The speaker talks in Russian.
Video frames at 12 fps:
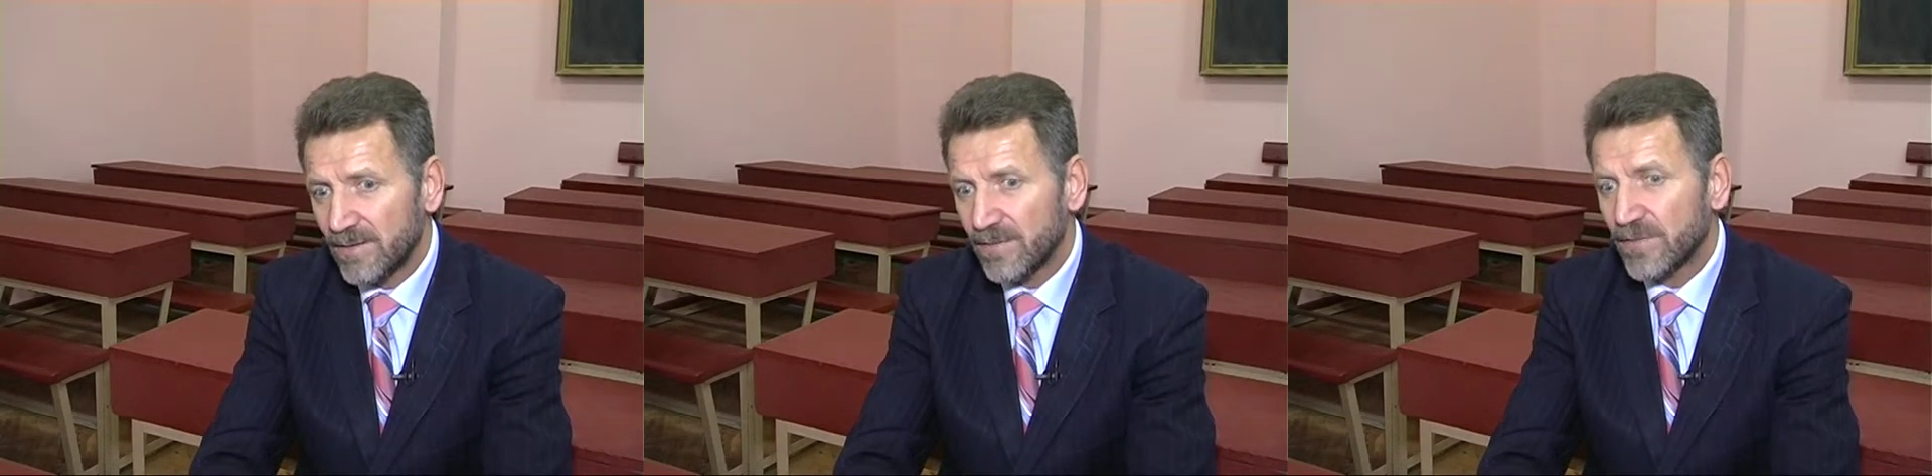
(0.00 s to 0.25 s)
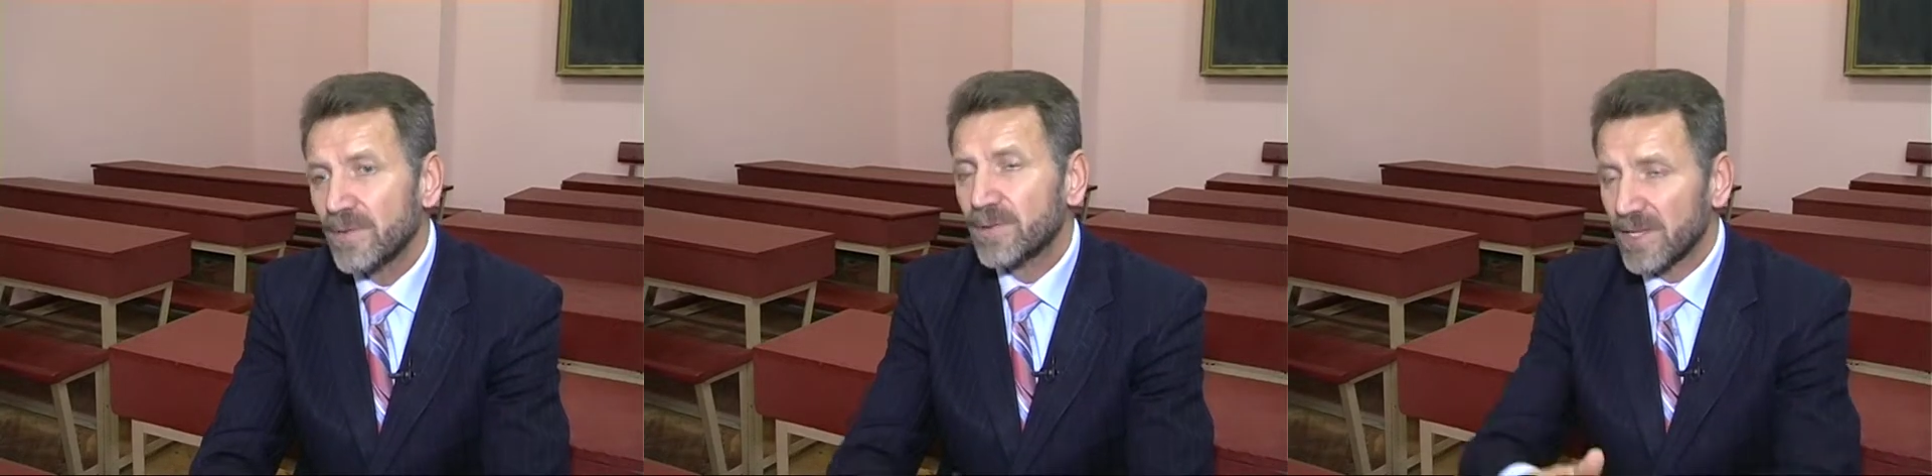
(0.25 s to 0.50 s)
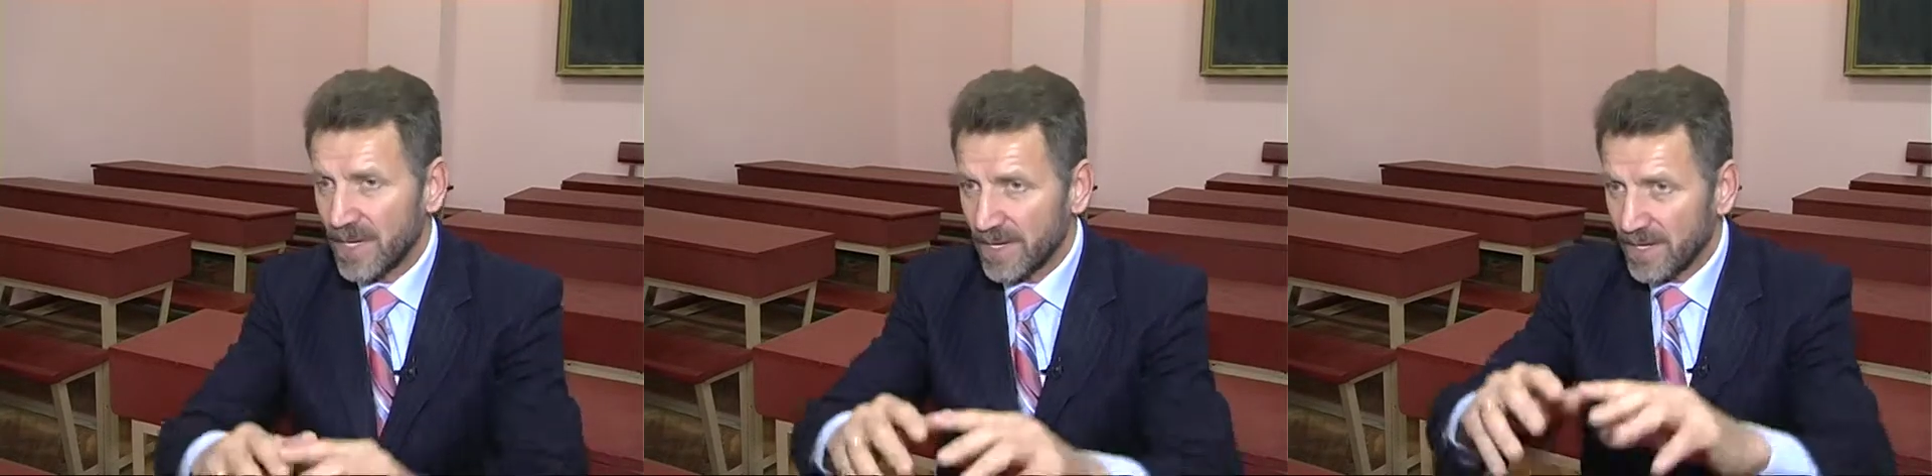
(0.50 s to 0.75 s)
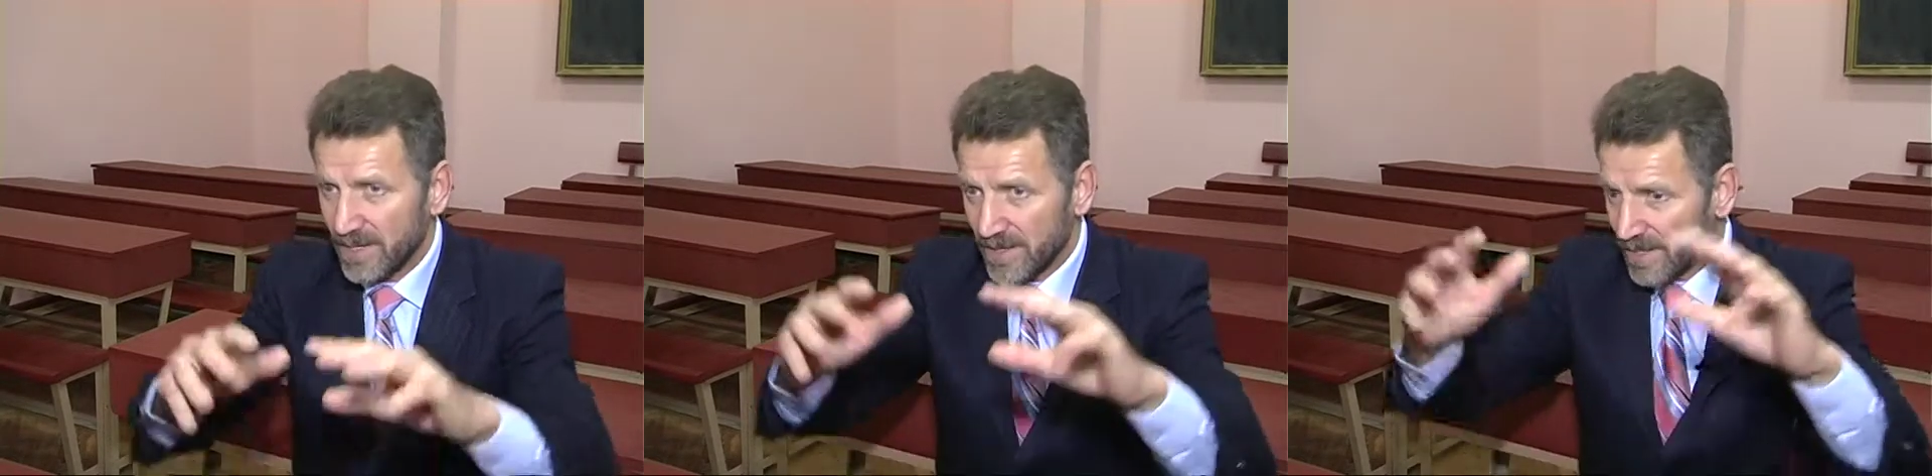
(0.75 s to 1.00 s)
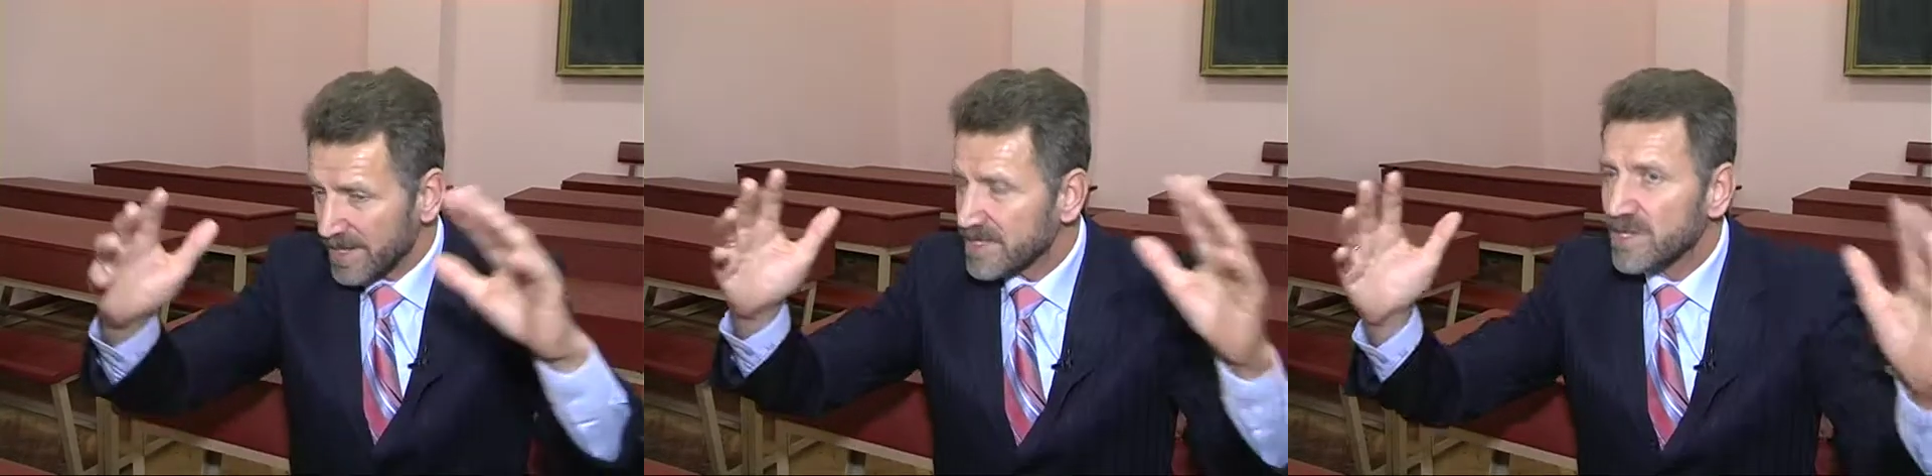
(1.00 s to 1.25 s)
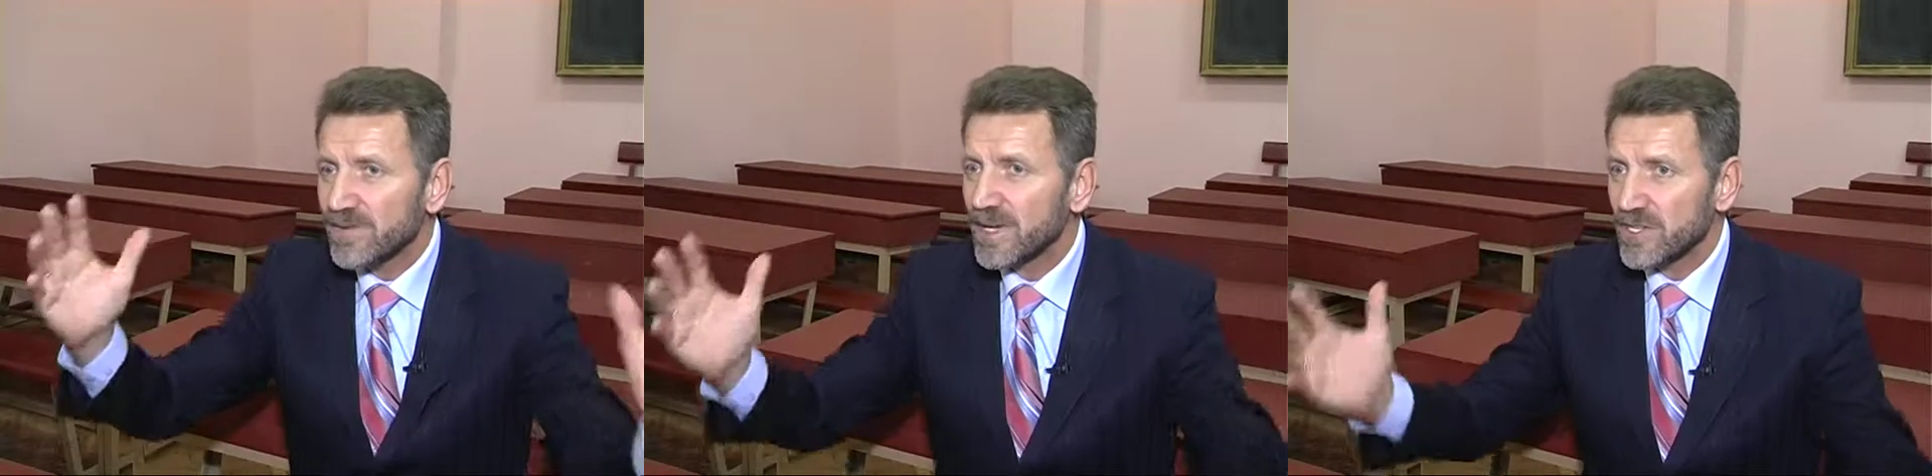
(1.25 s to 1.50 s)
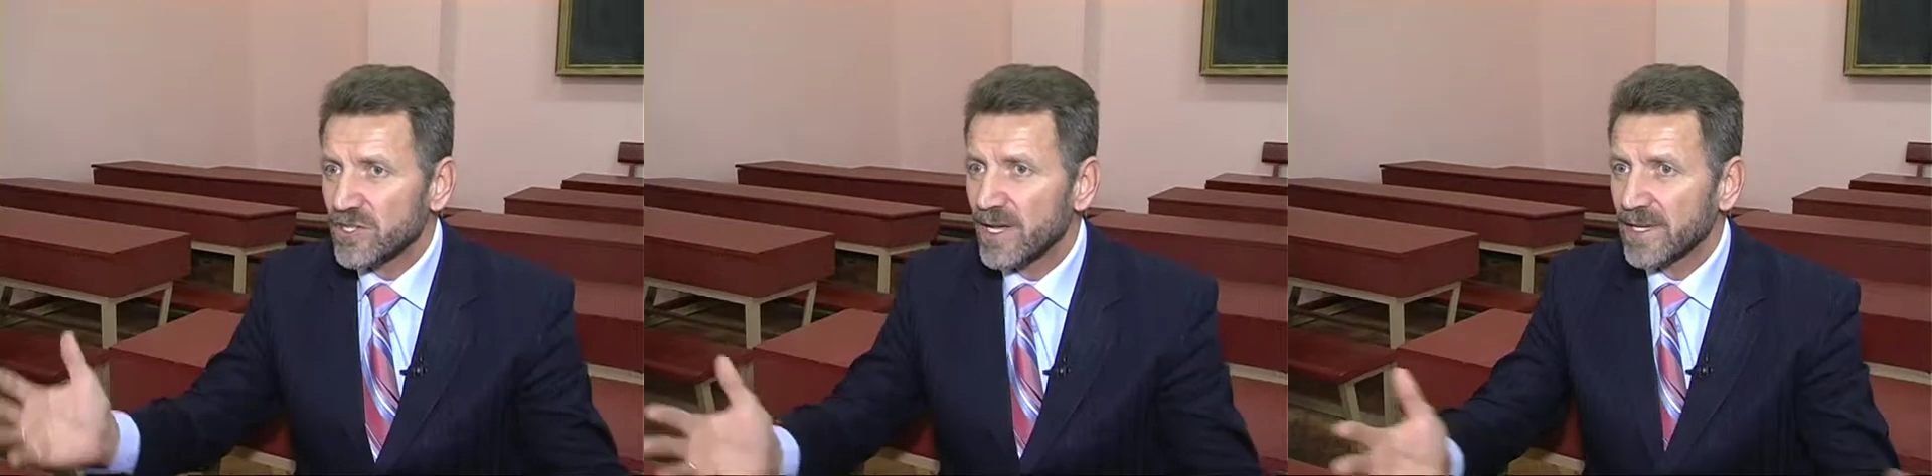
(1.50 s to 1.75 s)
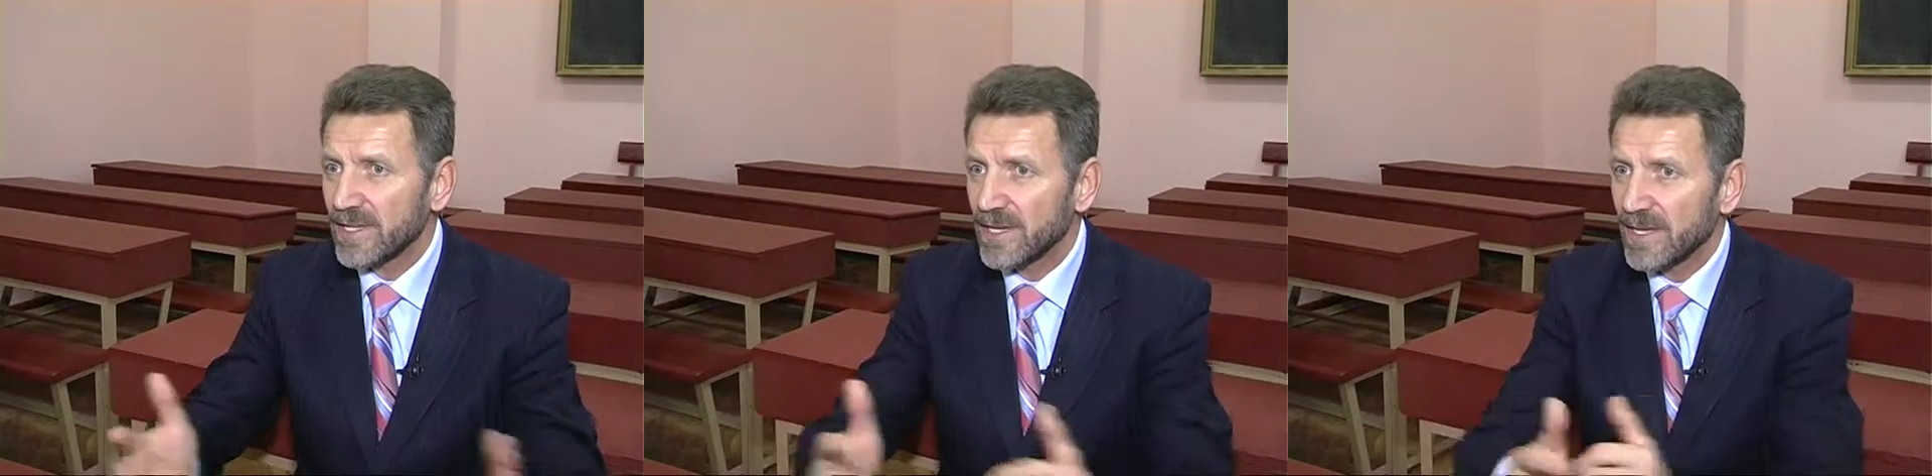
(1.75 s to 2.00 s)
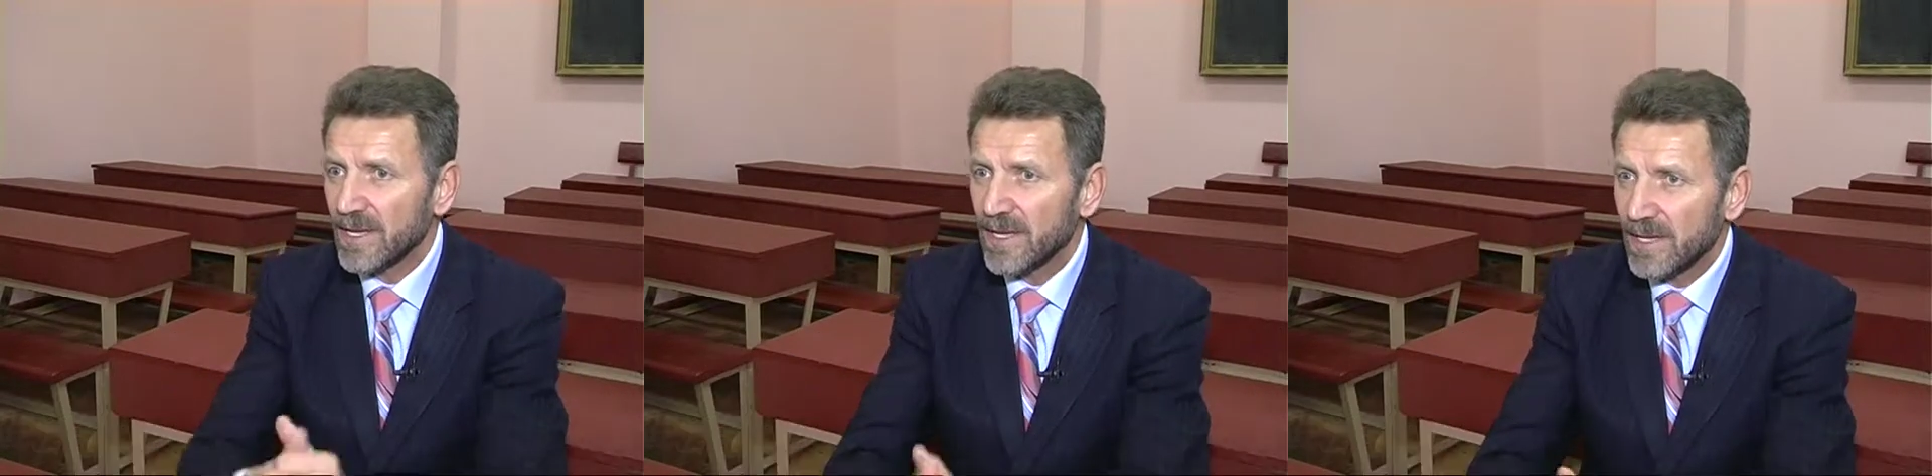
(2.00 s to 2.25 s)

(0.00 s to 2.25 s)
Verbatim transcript: выполнили красивые аншлаги,